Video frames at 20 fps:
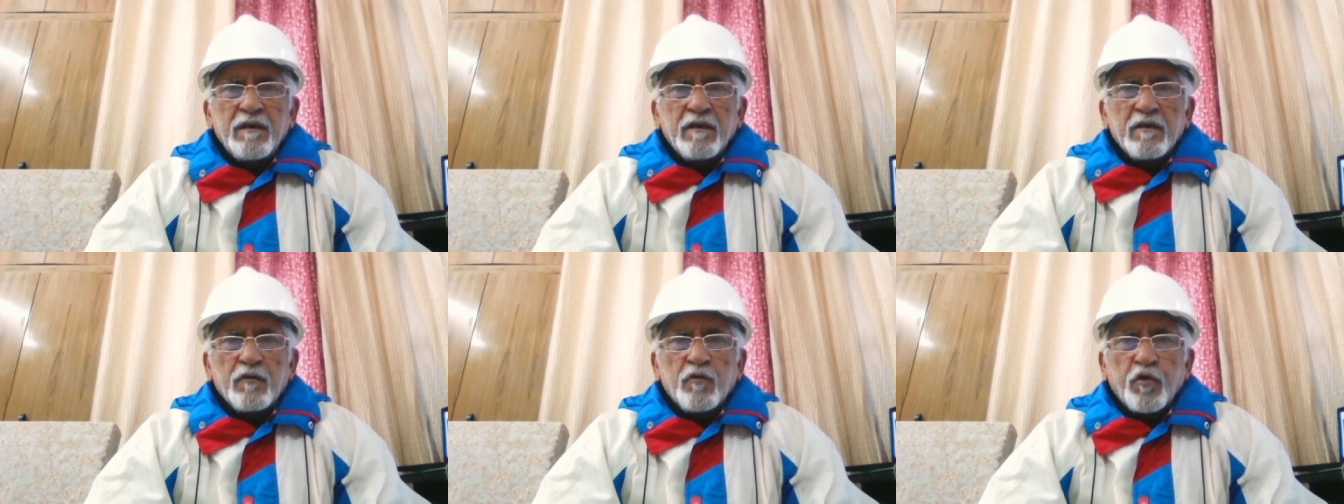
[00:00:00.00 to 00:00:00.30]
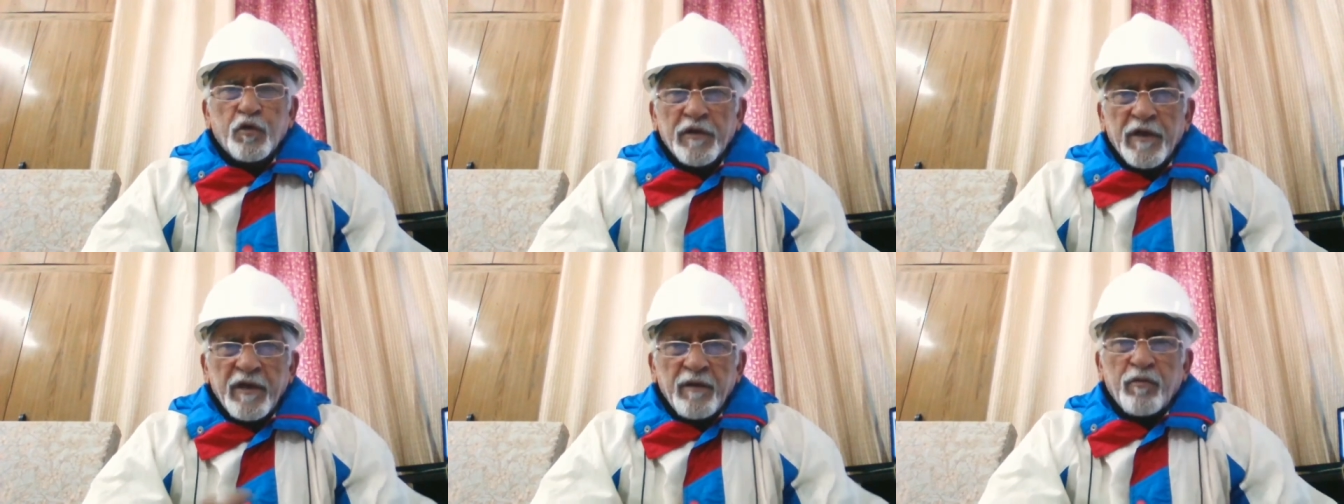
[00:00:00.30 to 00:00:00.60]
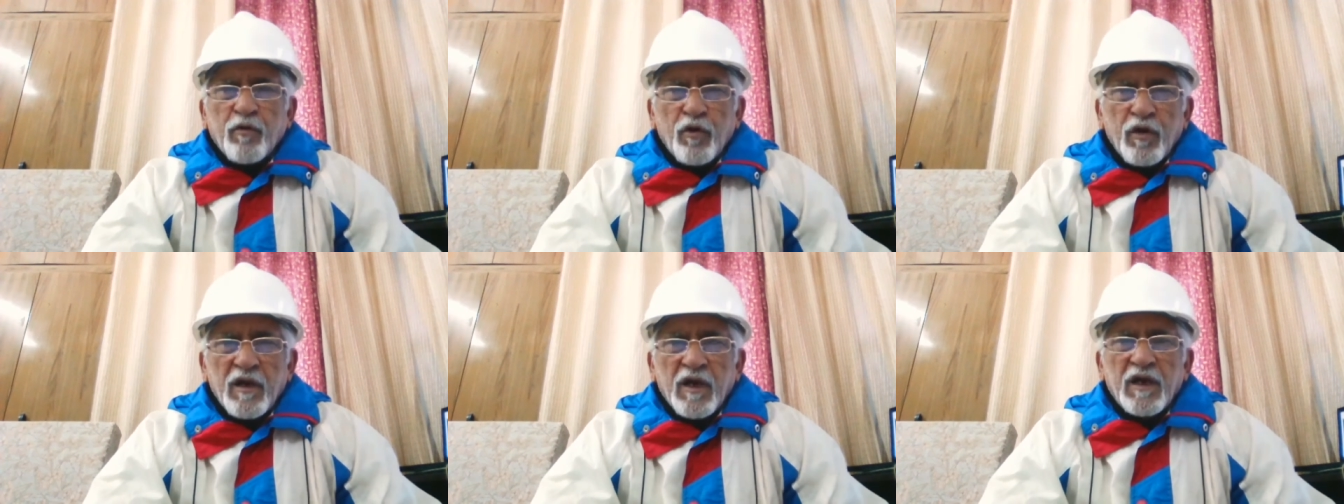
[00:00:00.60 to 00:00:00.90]
खुद नहीं
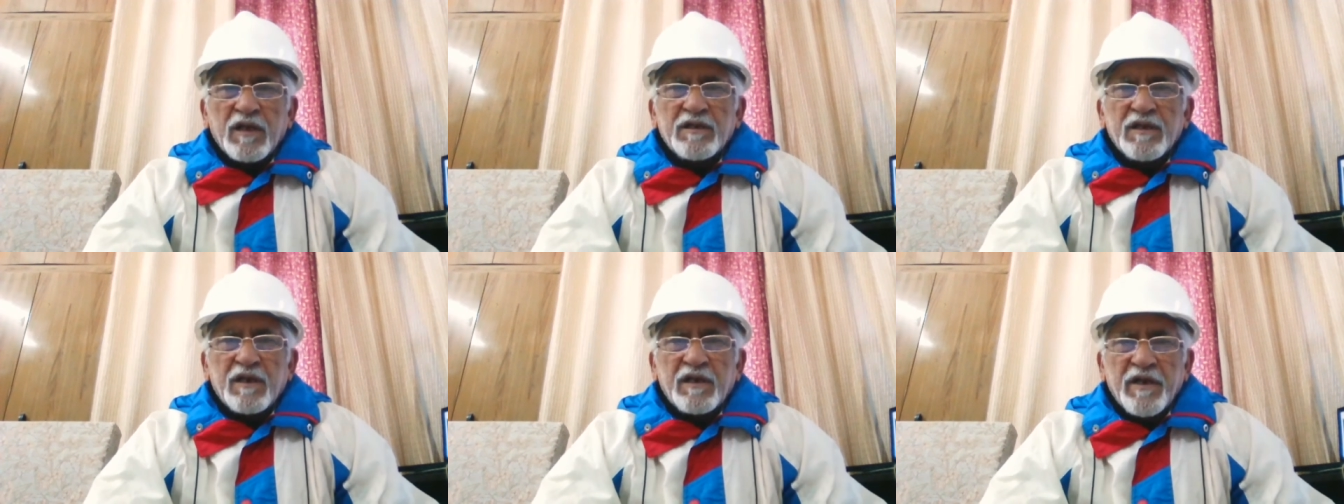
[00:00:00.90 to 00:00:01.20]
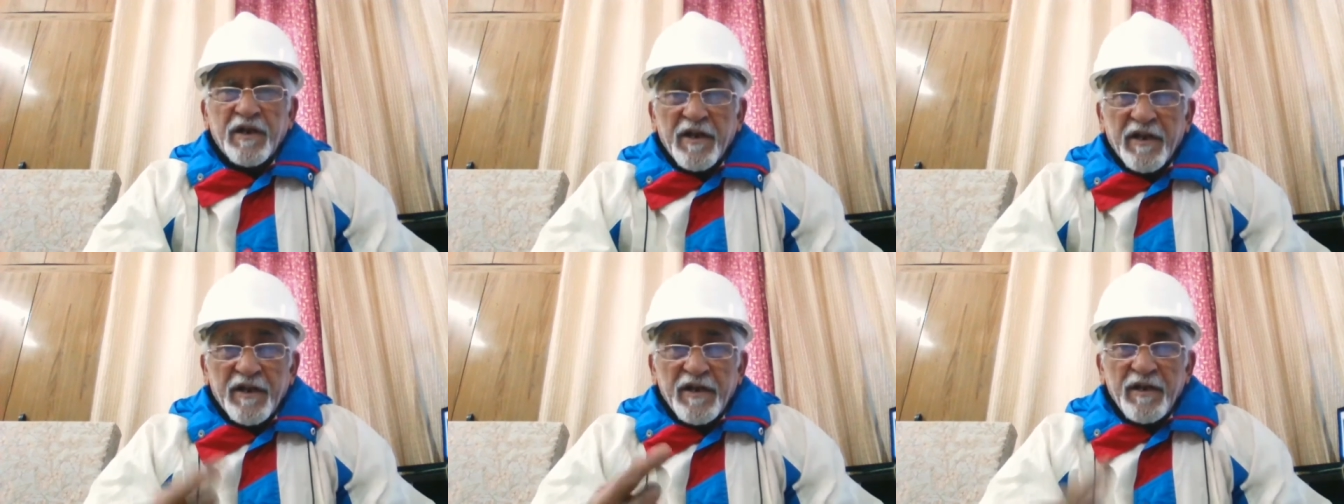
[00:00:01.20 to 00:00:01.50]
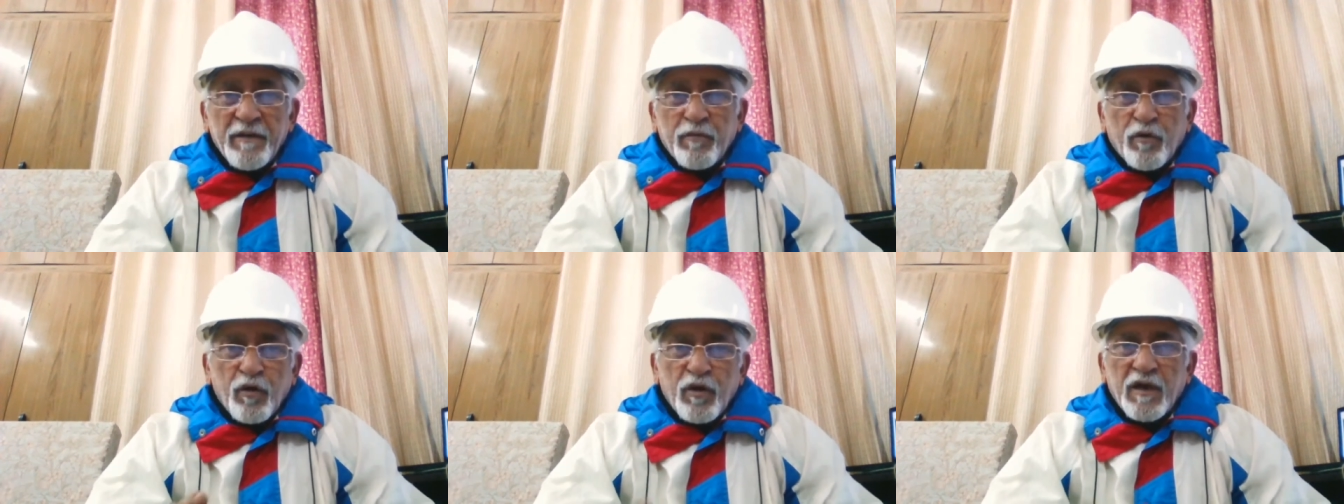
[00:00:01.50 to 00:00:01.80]
बोलना आता ट्रिक
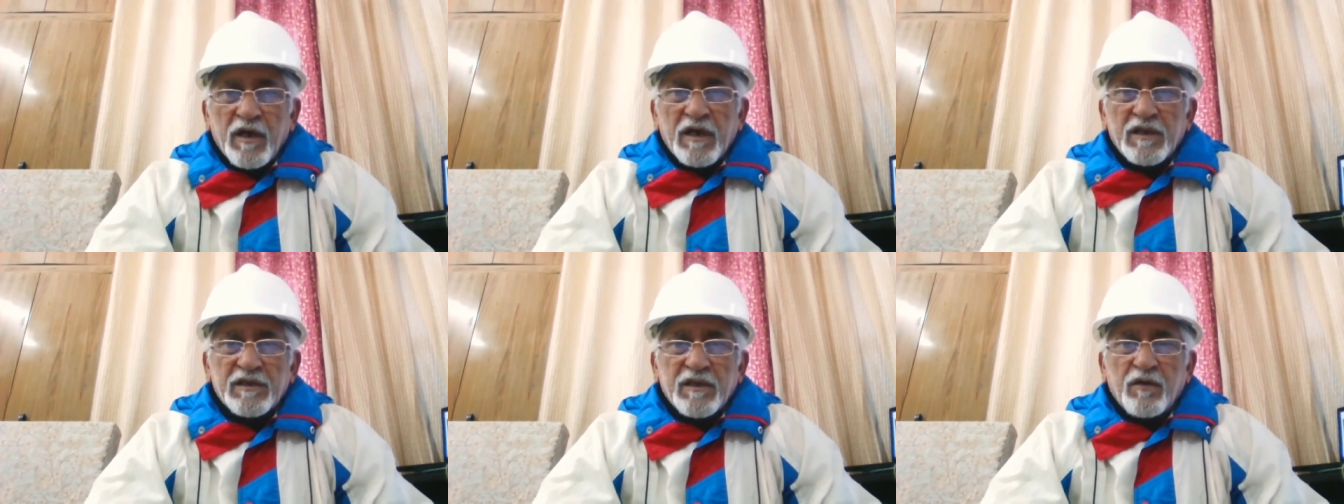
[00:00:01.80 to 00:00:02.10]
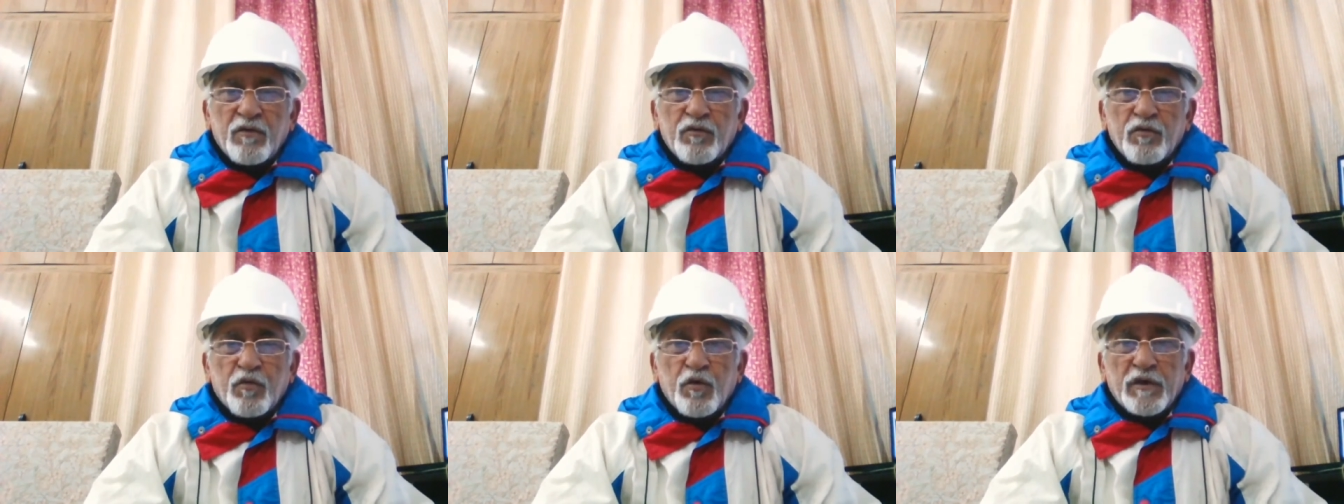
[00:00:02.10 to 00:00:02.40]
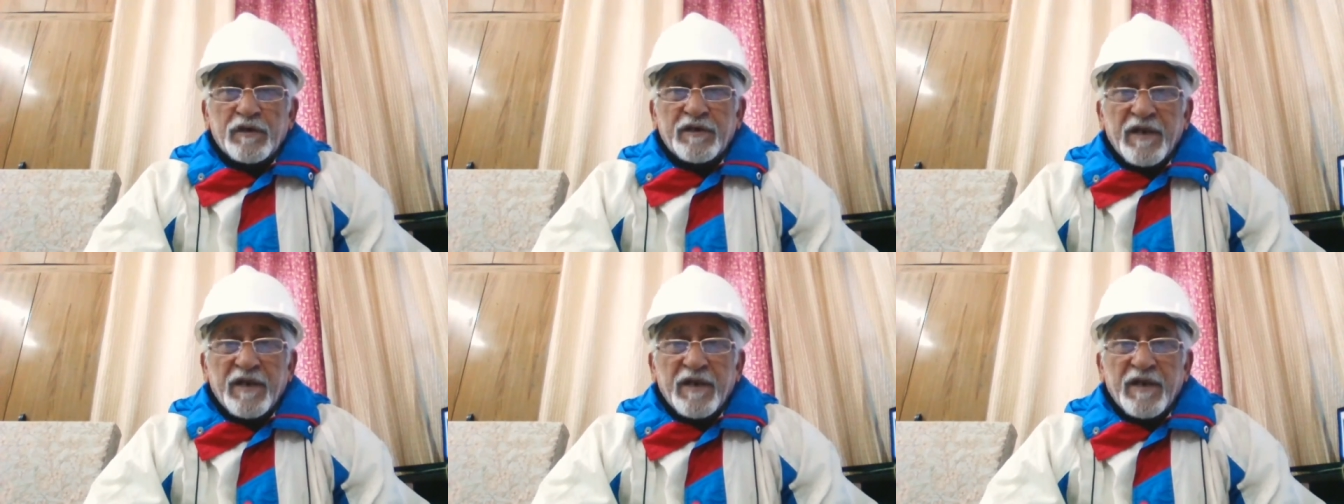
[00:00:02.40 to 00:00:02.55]
नहीं बोलना आता उनको